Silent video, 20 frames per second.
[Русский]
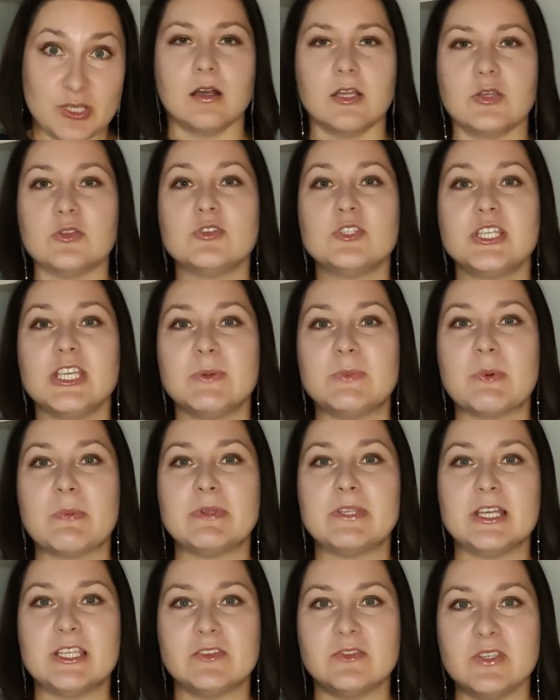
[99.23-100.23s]
Йонтий а,
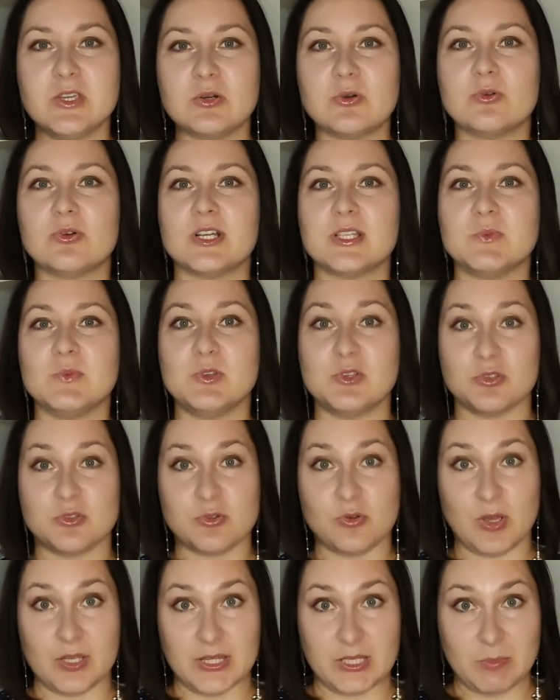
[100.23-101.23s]
попадает в некую
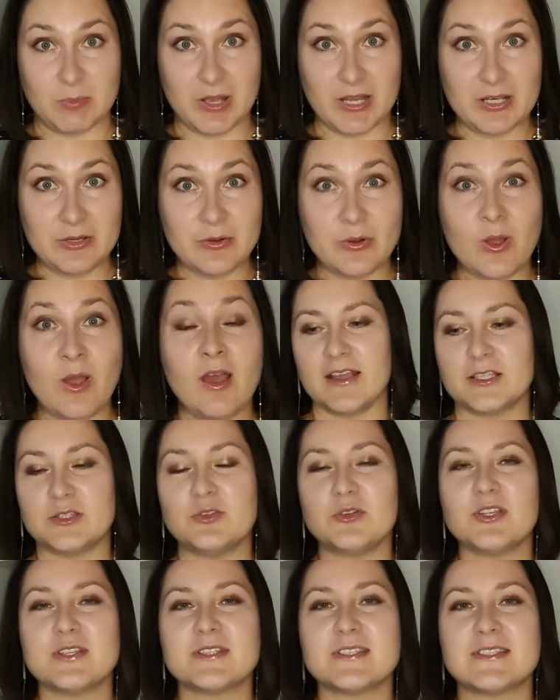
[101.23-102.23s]
космическую аномалию,
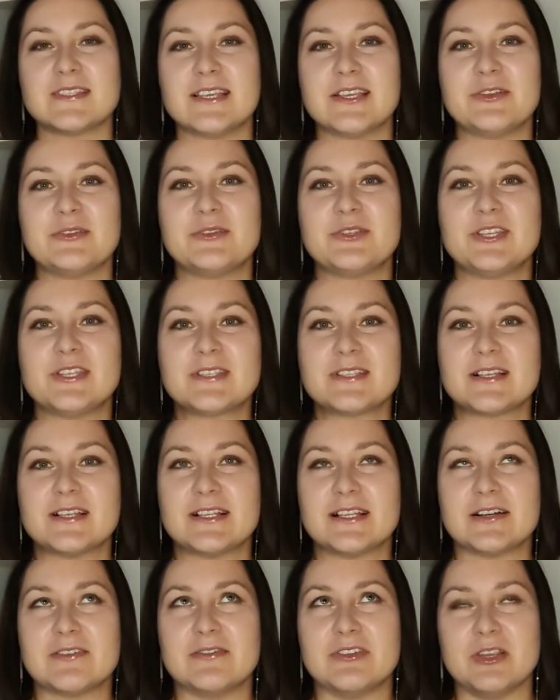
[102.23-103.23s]
которая создает
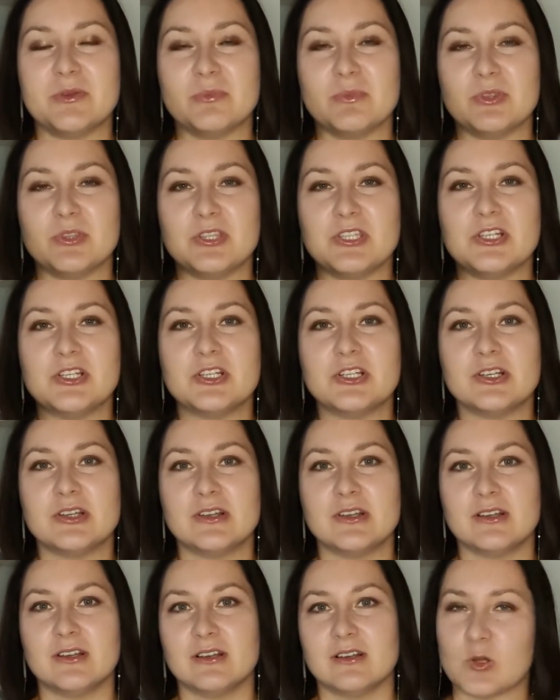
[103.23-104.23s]
несколько временных
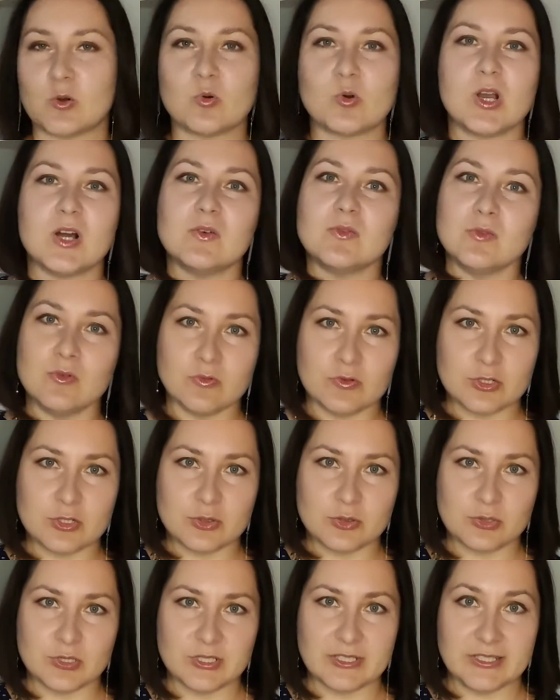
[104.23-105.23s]
рукавов,
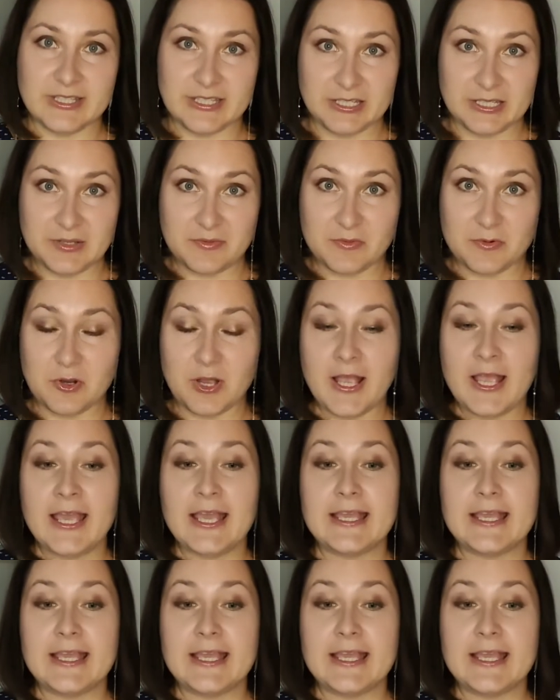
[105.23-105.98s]
что ли, для него.